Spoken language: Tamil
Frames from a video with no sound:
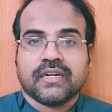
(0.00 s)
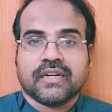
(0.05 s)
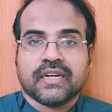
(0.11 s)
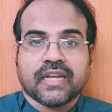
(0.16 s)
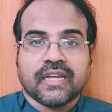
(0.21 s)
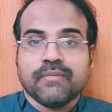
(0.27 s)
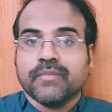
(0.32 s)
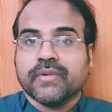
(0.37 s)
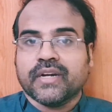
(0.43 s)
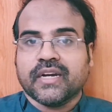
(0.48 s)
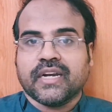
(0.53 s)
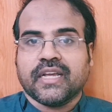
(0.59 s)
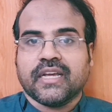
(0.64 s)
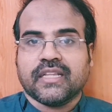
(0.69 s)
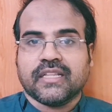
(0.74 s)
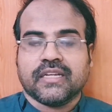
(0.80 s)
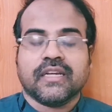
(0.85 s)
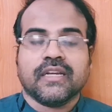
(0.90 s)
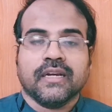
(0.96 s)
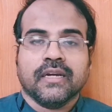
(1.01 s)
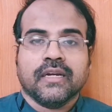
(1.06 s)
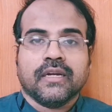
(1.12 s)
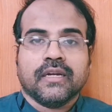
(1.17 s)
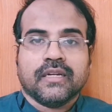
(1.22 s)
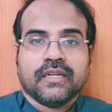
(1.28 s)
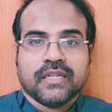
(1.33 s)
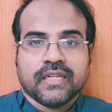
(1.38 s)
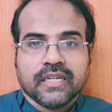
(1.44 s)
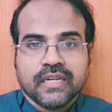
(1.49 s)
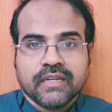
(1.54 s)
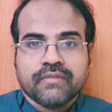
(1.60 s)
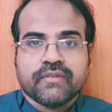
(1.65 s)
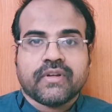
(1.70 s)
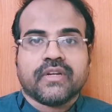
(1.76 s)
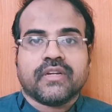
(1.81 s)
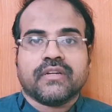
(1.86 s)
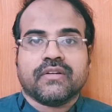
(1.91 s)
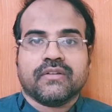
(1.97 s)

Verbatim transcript: டைம் கிடையாதுங்க இனி வர